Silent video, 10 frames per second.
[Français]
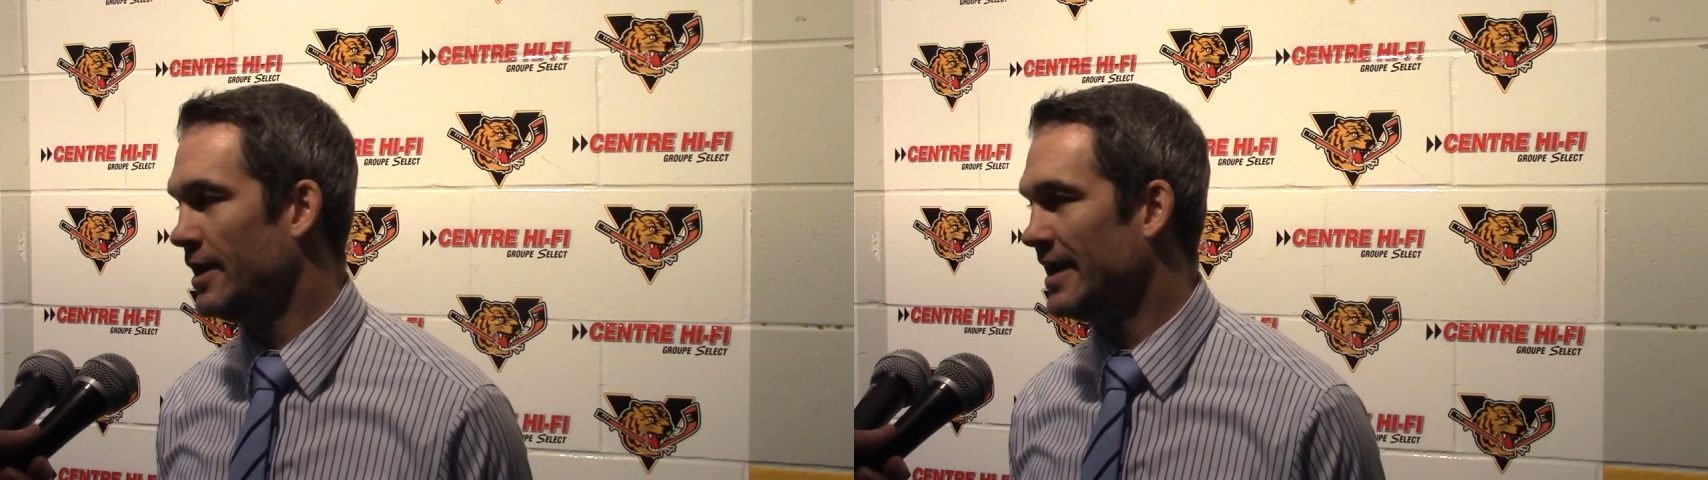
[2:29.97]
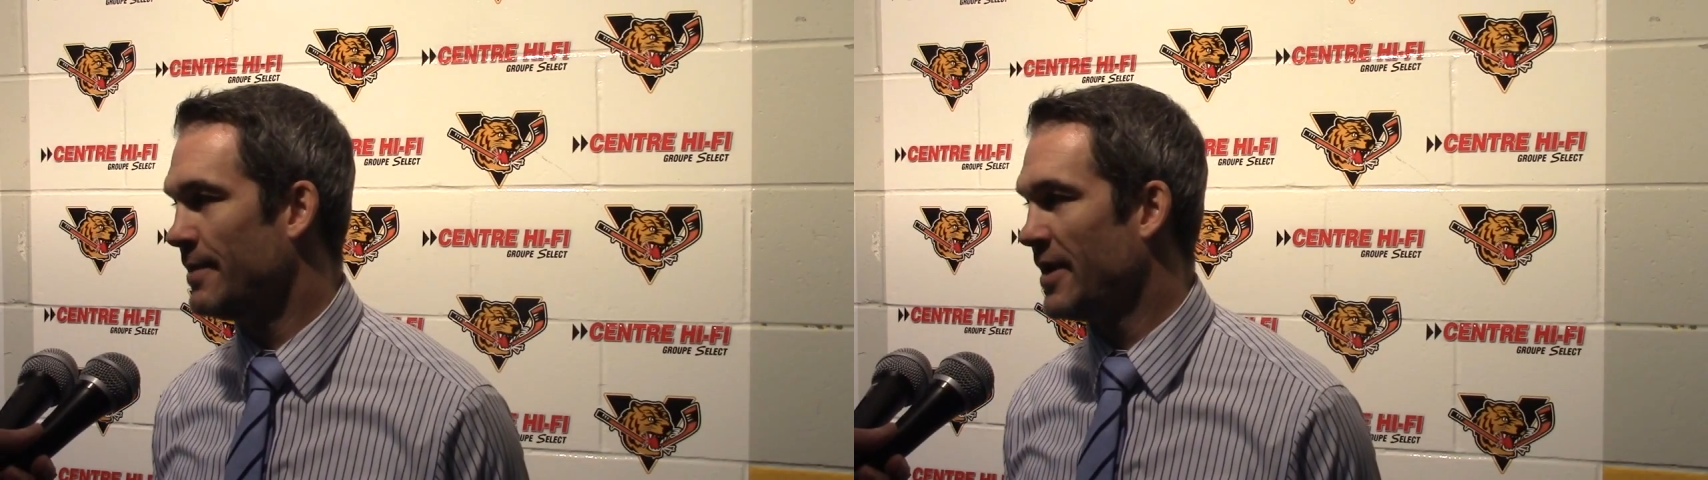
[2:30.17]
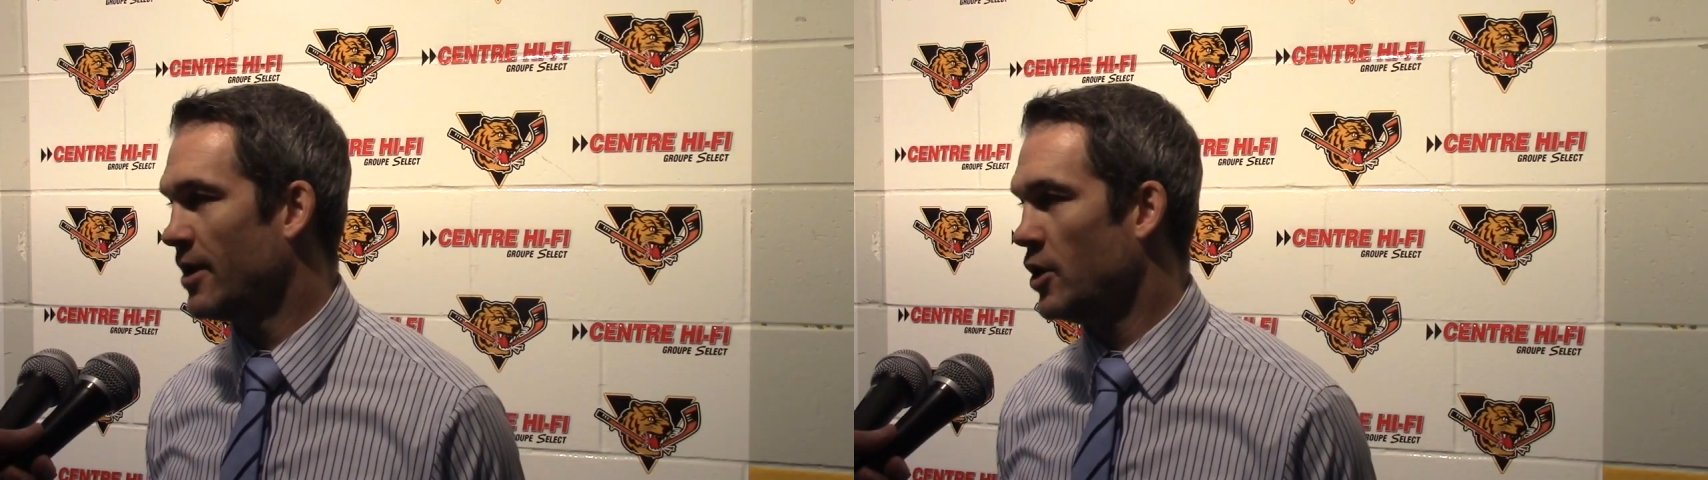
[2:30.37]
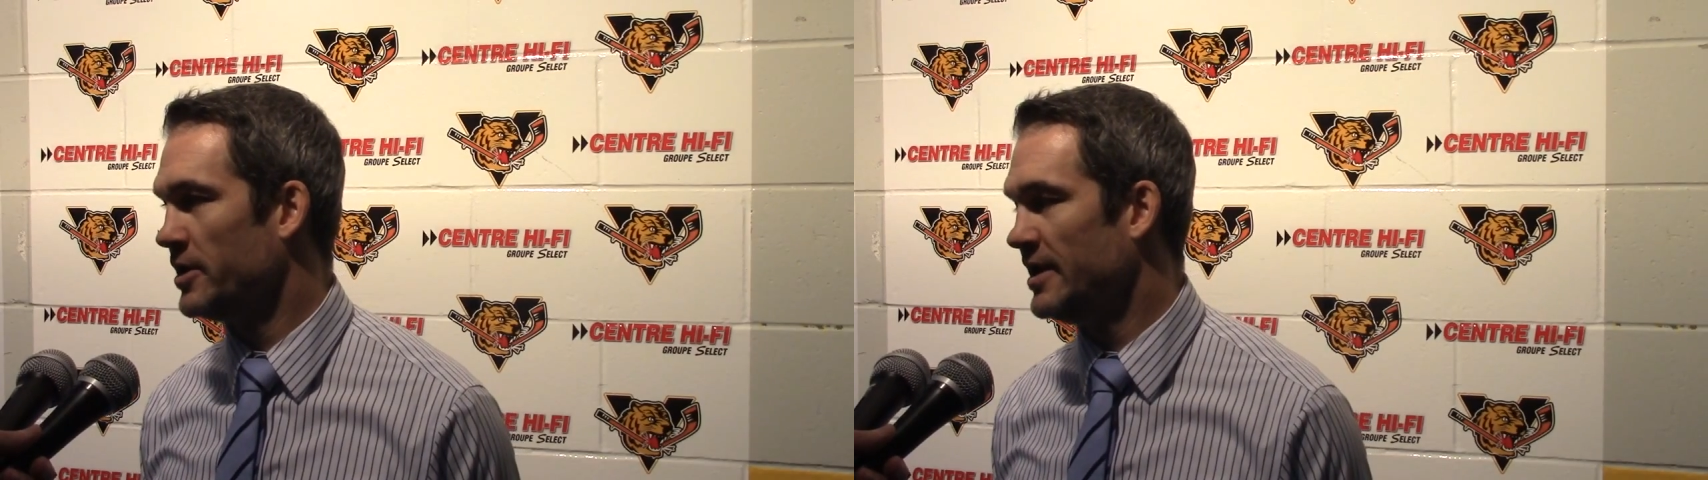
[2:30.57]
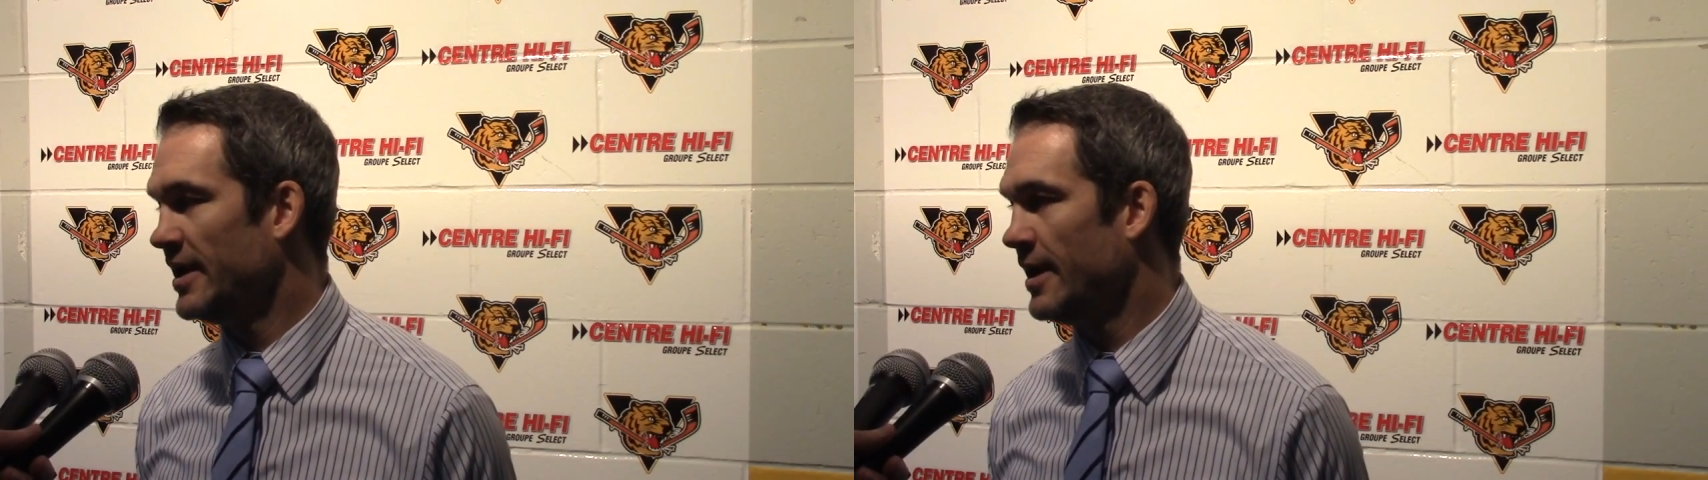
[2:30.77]
l'équipe à
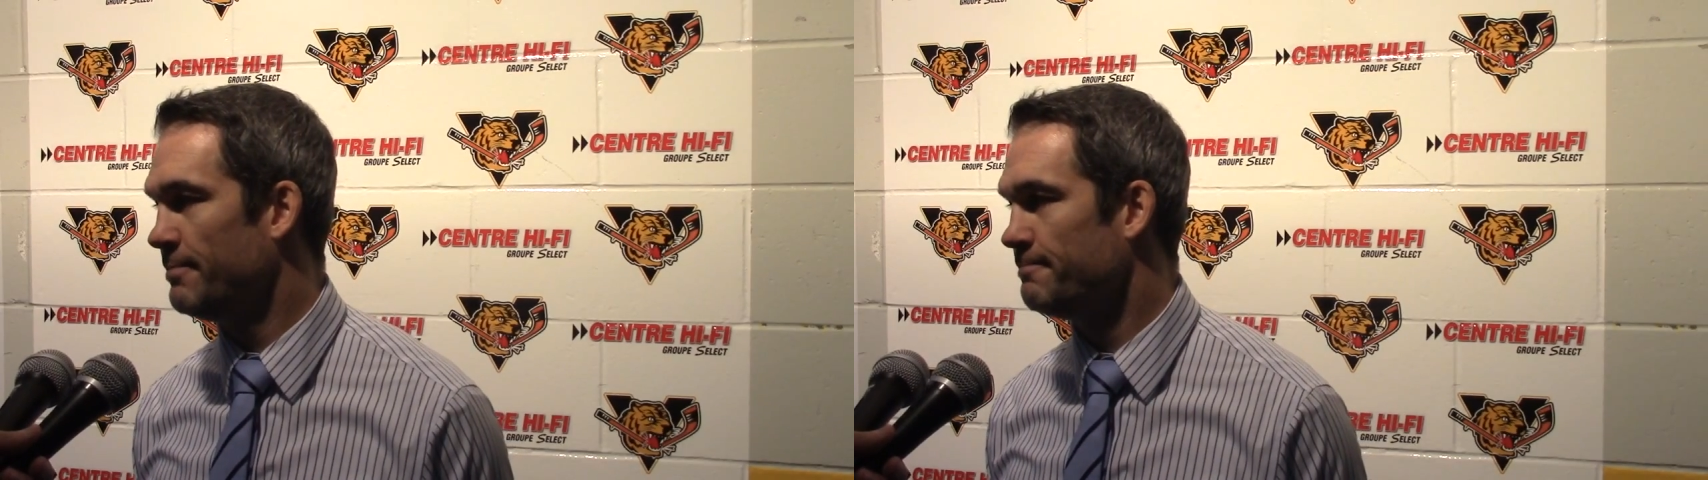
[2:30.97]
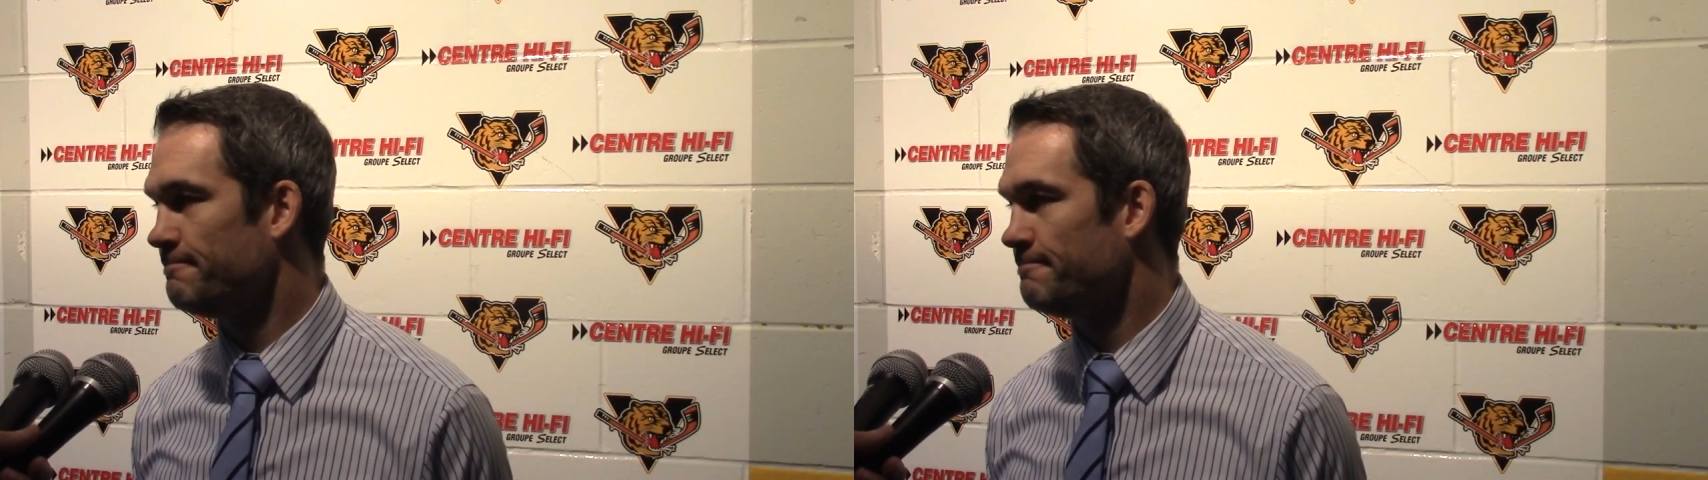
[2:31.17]
gagner des games.